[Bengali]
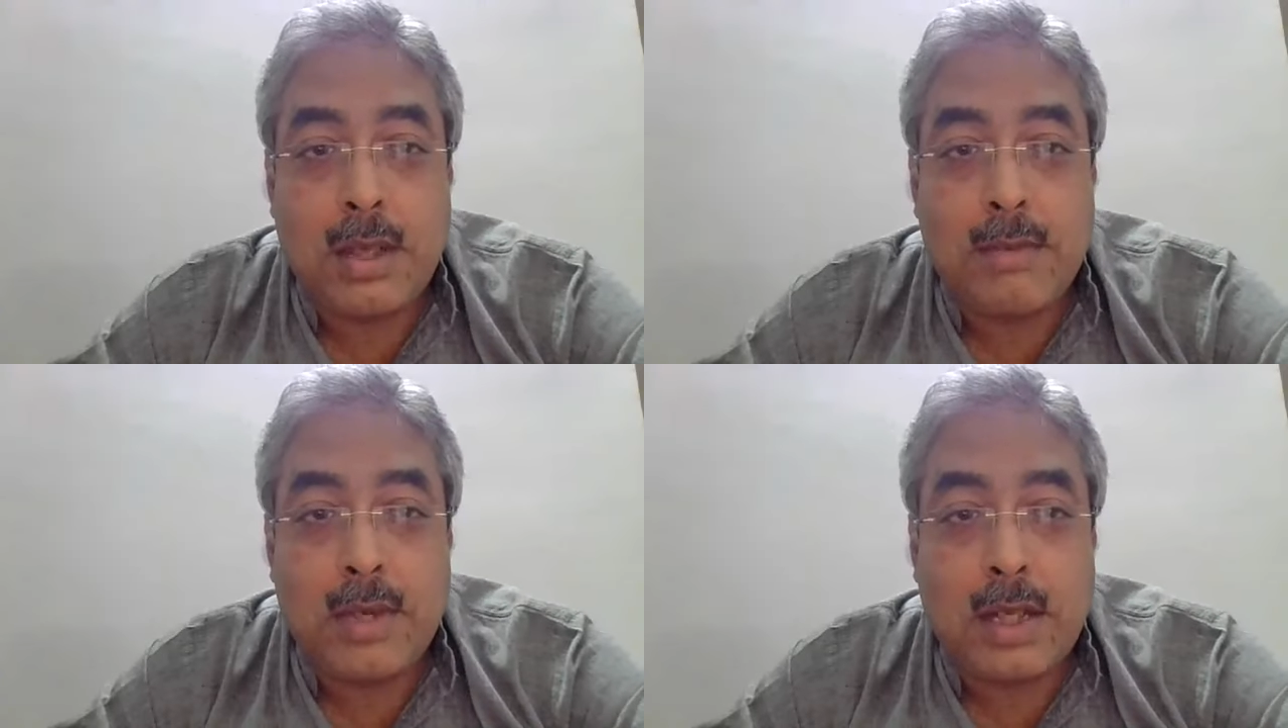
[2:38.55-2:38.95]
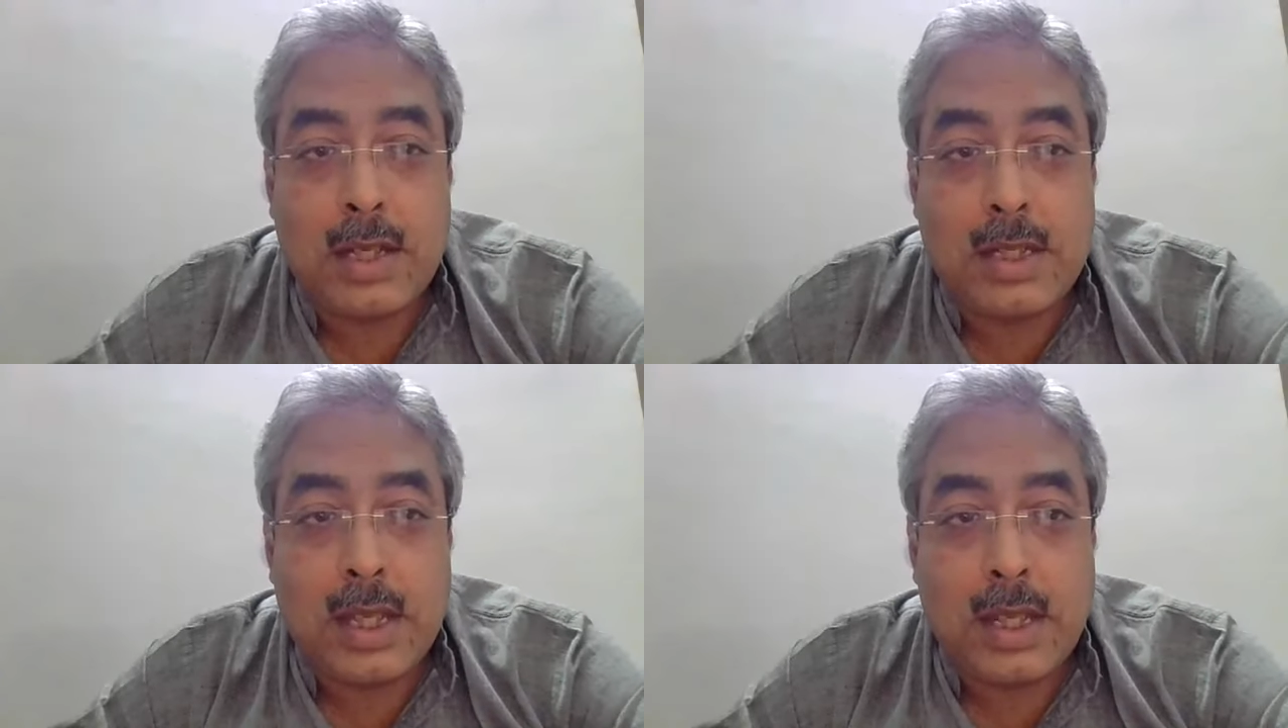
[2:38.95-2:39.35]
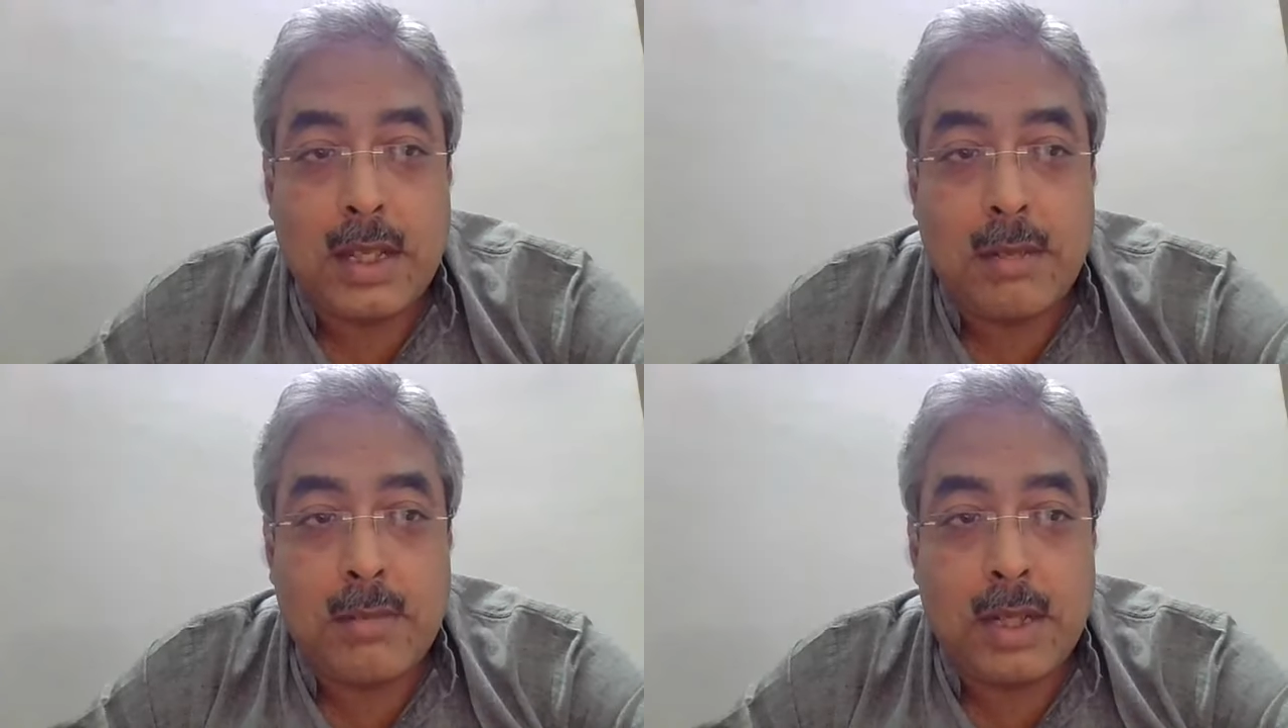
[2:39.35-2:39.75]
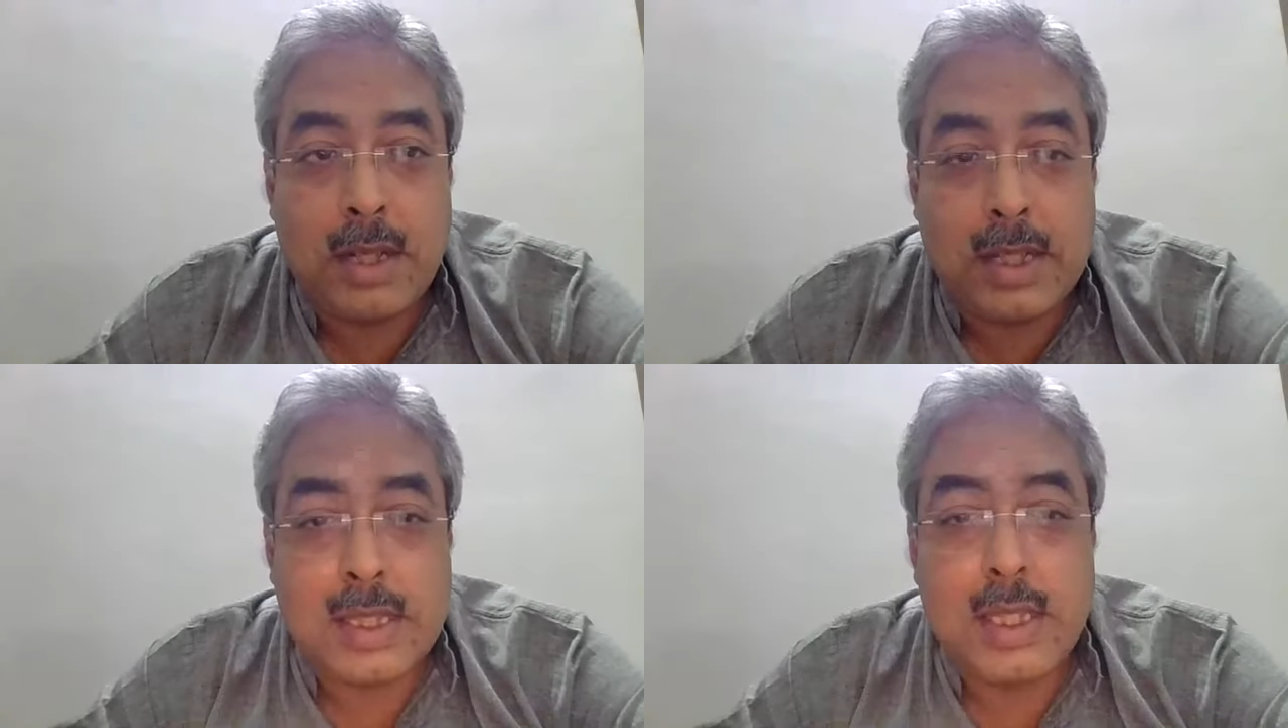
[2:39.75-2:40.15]
এমন একটা জায়গায় আমরা
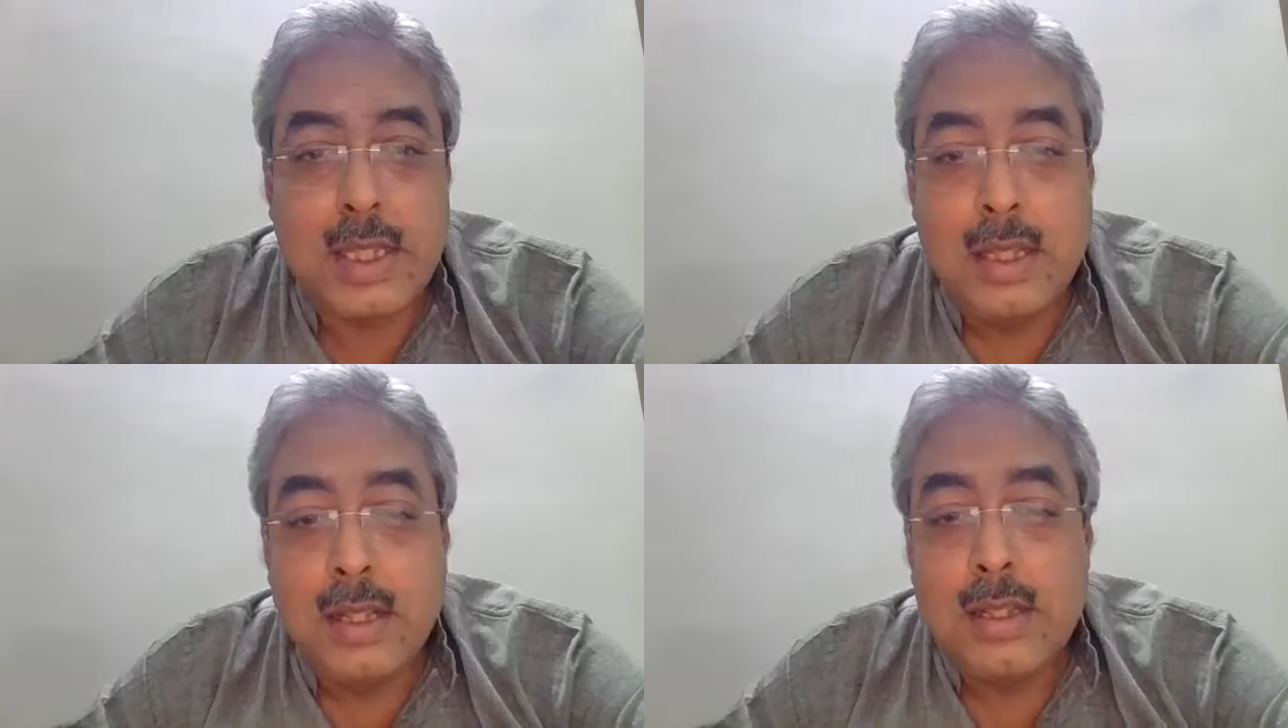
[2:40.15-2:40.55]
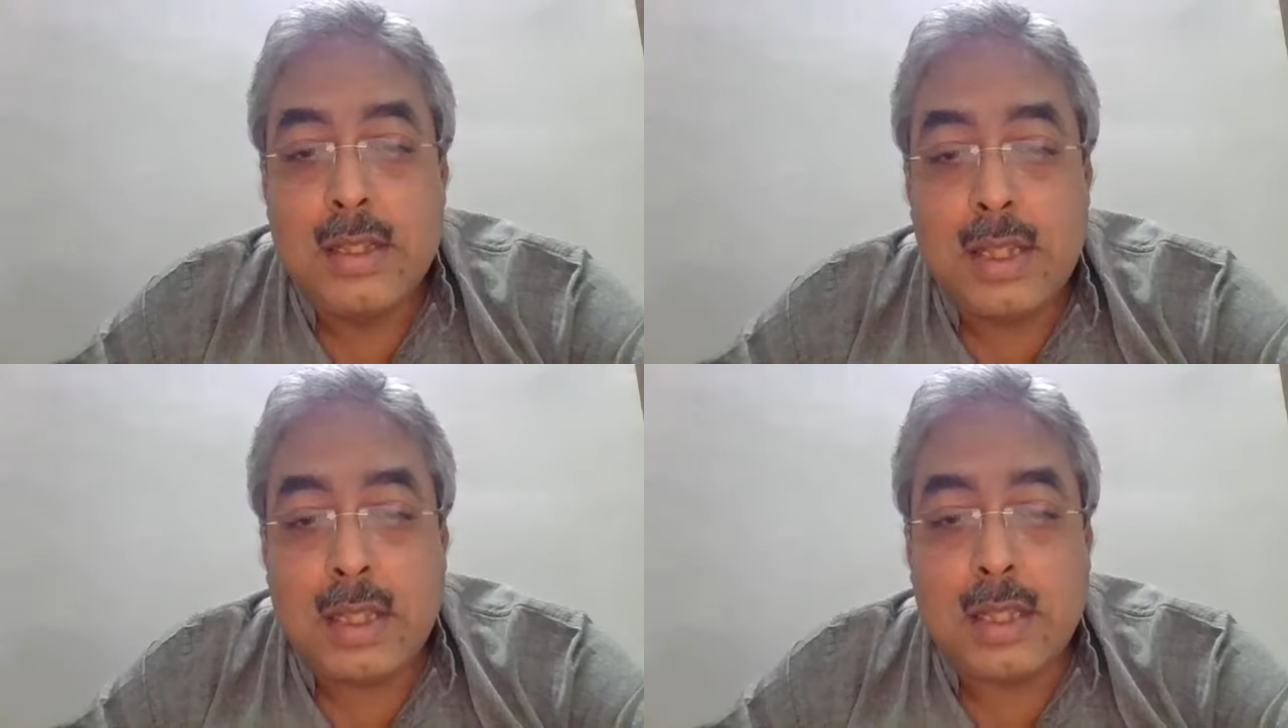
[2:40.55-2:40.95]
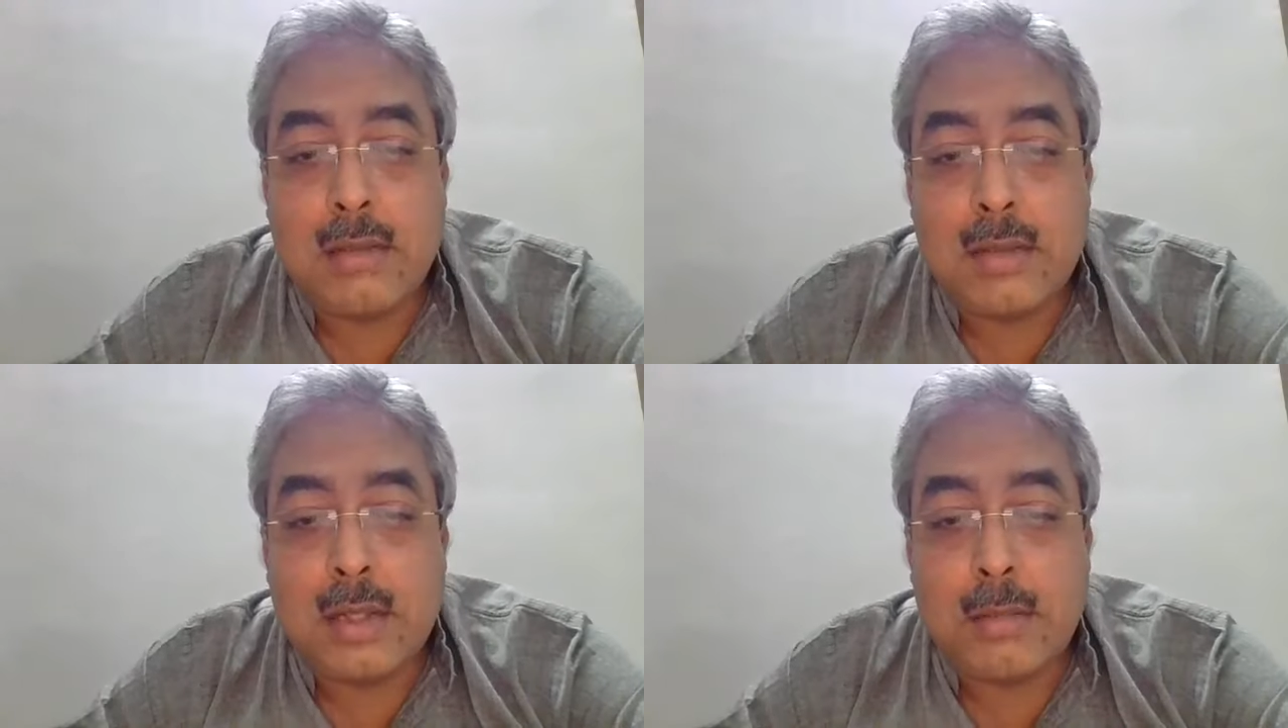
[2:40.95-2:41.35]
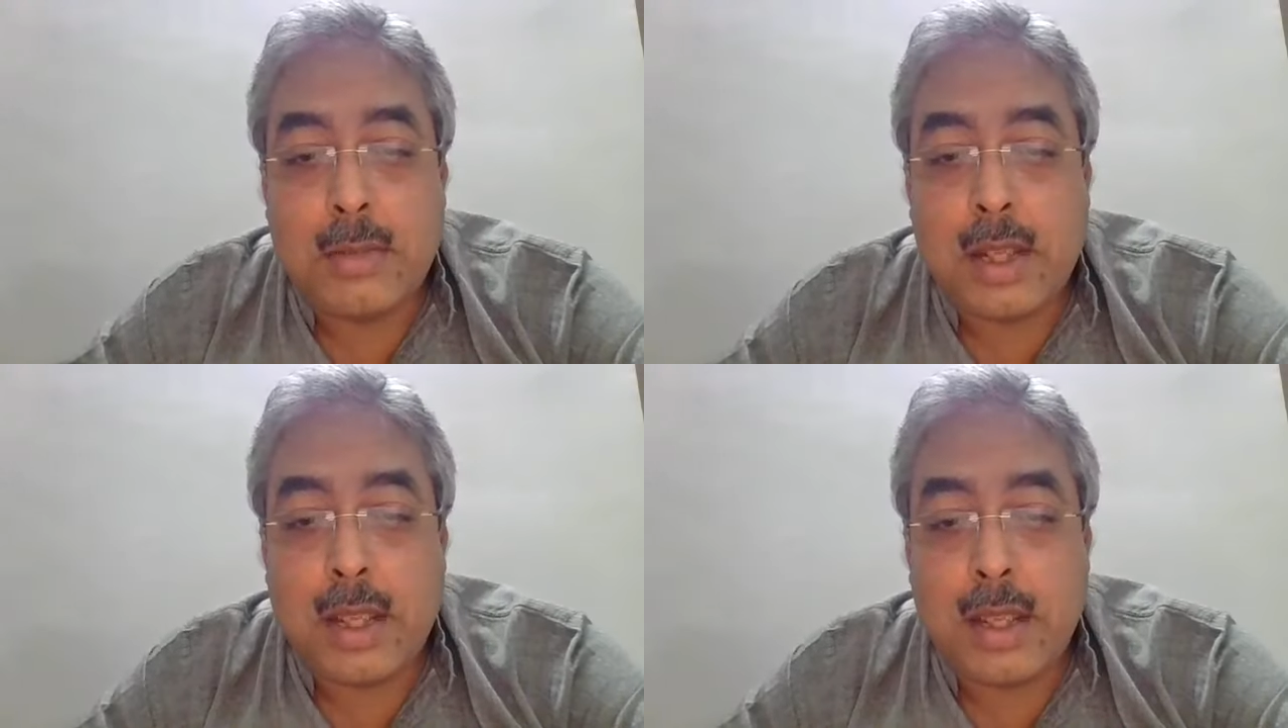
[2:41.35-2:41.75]
গেছি যাতে আমাদের
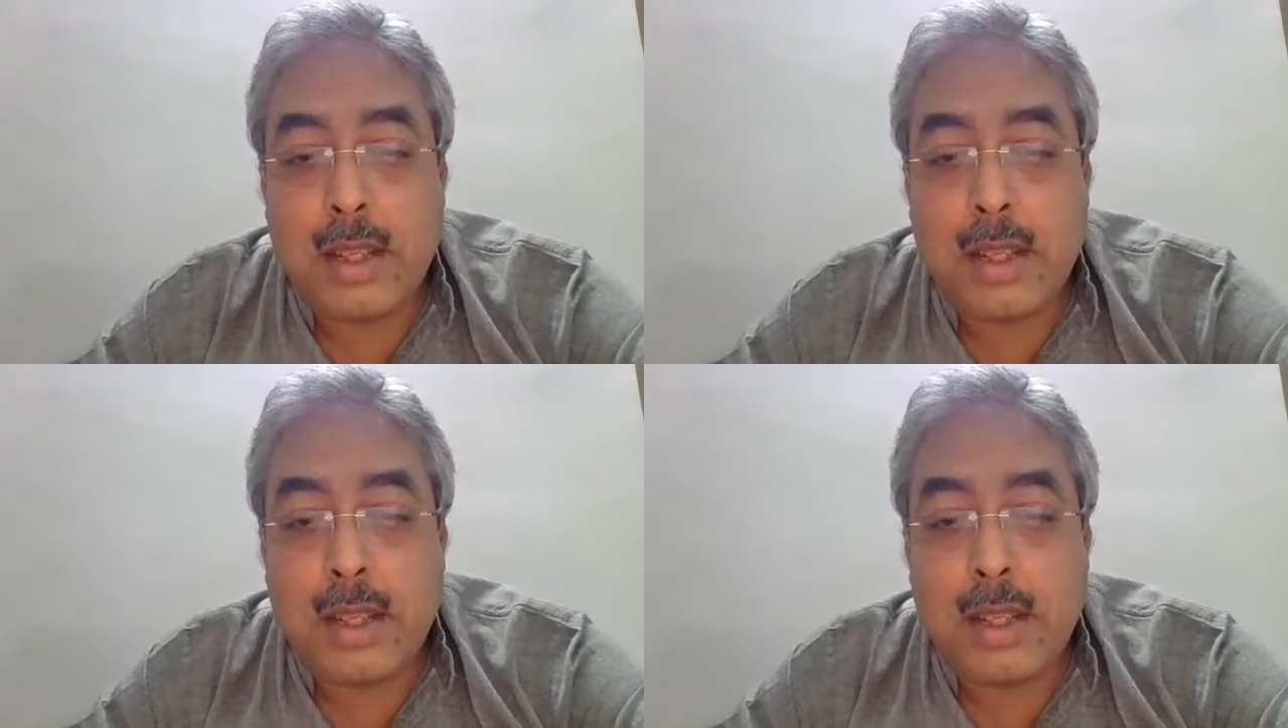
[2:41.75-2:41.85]
প্রায়